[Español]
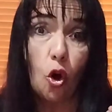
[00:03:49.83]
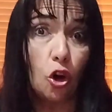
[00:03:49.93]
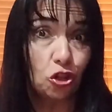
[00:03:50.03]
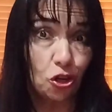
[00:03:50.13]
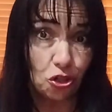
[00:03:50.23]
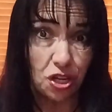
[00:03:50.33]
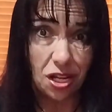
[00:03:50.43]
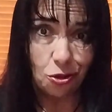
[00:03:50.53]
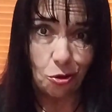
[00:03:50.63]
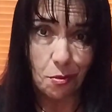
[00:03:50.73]
Otro
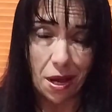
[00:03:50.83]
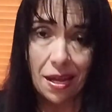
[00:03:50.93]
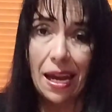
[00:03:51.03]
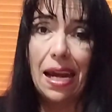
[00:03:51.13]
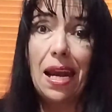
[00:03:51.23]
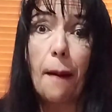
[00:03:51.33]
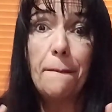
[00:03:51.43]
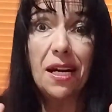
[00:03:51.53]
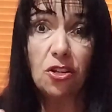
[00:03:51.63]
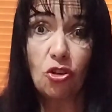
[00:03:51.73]
síntoma, la
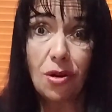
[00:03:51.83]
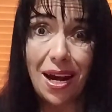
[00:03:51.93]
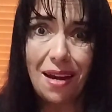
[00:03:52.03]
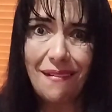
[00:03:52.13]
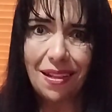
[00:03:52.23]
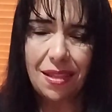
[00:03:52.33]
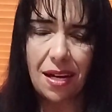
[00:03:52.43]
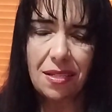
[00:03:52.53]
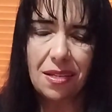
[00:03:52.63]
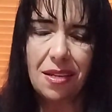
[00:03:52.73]
persona al
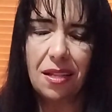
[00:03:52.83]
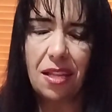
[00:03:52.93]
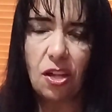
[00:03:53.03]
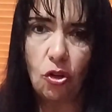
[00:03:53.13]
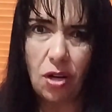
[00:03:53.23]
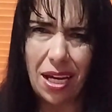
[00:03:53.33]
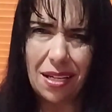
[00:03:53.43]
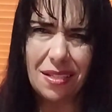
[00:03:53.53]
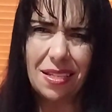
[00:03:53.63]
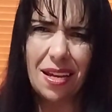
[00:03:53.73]
levantarse siente
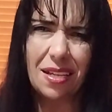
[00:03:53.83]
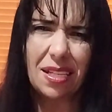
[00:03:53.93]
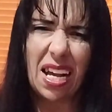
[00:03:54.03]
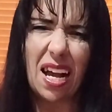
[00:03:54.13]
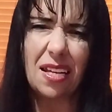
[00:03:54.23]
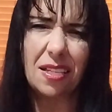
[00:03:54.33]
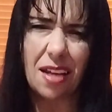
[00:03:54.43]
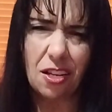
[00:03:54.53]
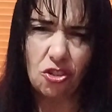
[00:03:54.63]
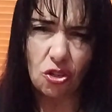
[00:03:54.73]
dolencias,
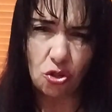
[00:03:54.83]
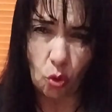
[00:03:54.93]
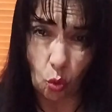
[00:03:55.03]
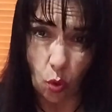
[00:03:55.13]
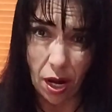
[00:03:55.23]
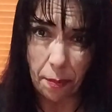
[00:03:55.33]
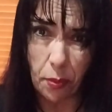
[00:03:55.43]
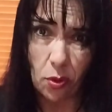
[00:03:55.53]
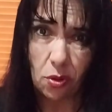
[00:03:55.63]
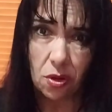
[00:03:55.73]
cansancio en su cuerpo.